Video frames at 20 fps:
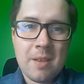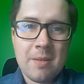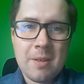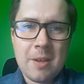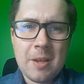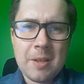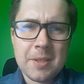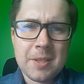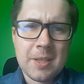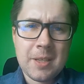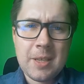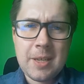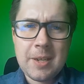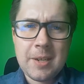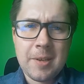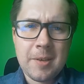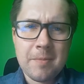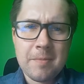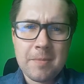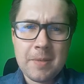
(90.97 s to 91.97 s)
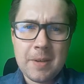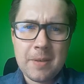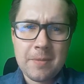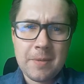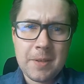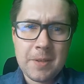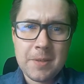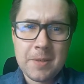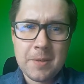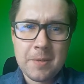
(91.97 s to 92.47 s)
kancelarią
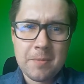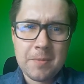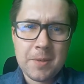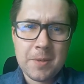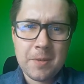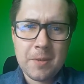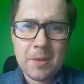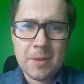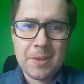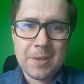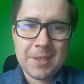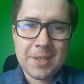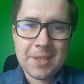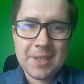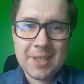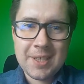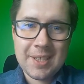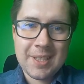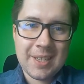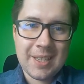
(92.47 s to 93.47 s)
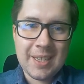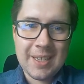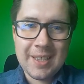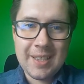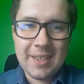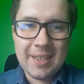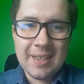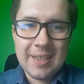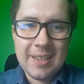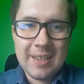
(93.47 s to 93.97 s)
prawniczą, czy lawyers i tak
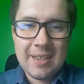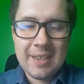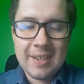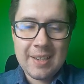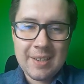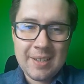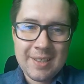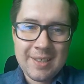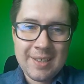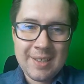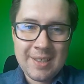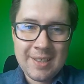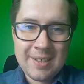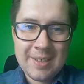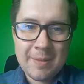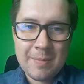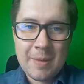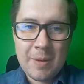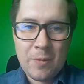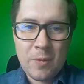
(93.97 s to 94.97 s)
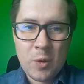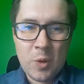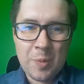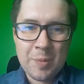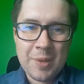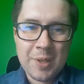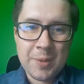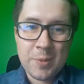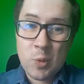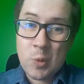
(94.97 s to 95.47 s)
dalej, e, gdzie ma
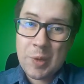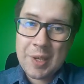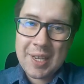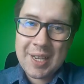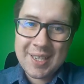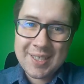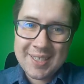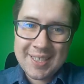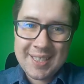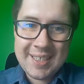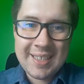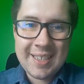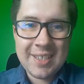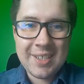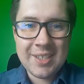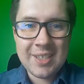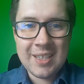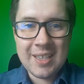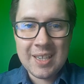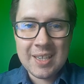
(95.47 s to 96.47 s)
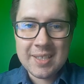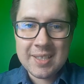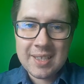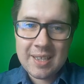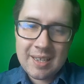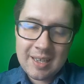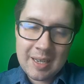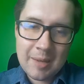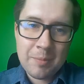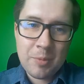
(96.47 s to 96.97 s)
formę spółki akcyjnej, czyli
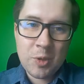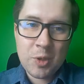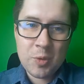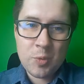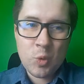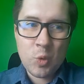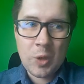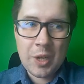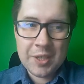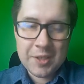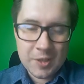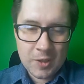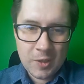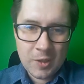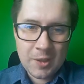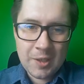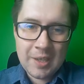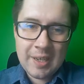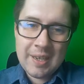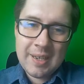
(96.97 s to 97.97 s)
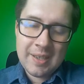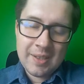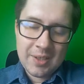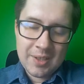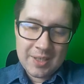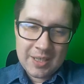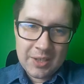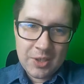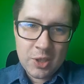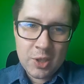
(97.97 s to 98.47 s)
SA bądź spółka ZO, to
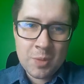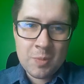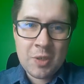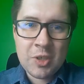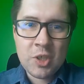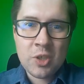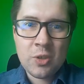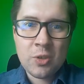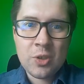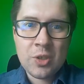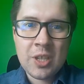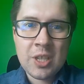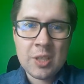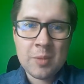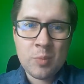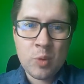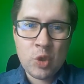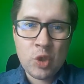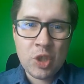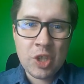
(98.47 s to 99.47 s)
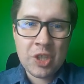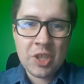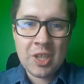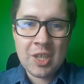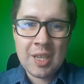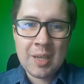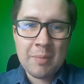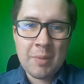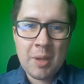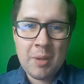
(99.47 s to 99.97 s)
znaczy, że macie do czynienia z
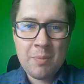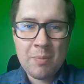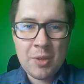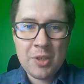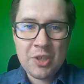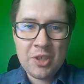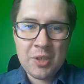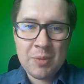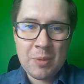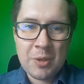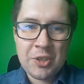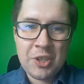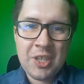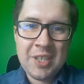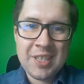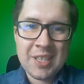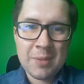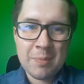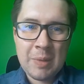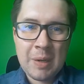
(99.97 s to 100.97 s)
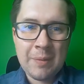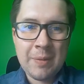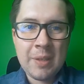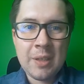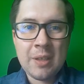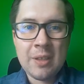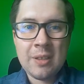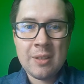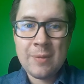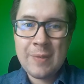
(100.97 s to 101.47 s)
pośrednikiem i będziecie płacili za sprawy
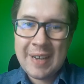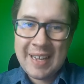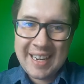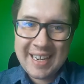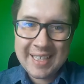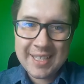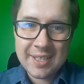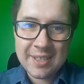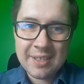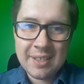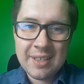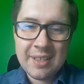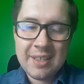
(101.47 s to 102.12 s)
dwa razy.